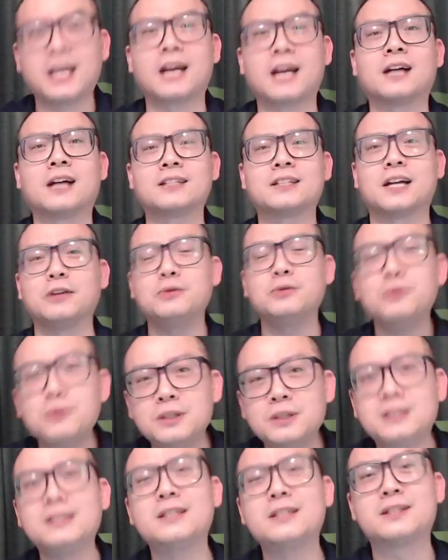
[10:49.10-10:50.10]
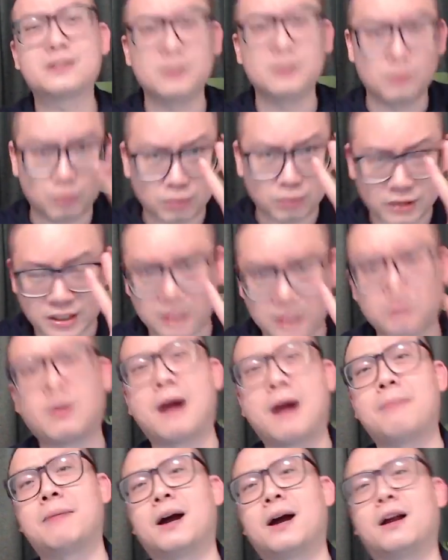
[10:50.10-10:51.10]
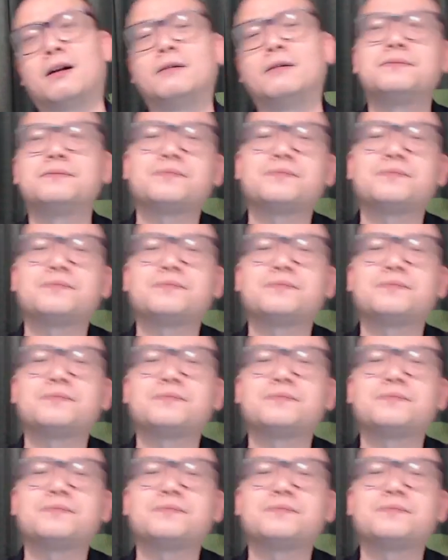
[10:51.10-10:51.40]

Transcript: 才预计是50万罢了。